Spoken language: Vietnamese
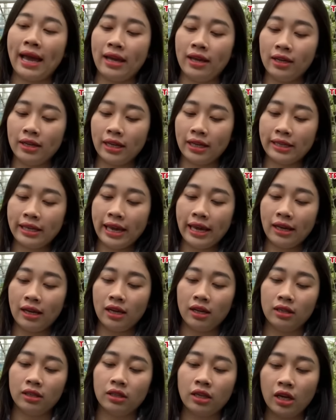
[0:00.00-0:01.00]
hết cả nhà
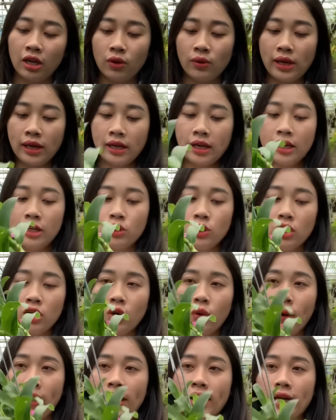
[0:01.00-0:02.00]
ha. Đều là cây thuần
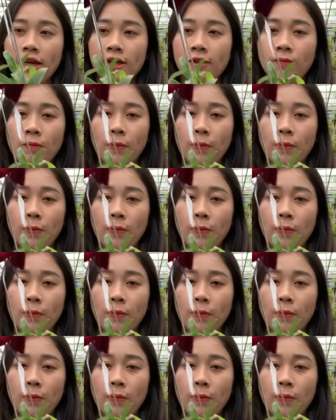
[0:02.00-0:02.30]
khỏe hết.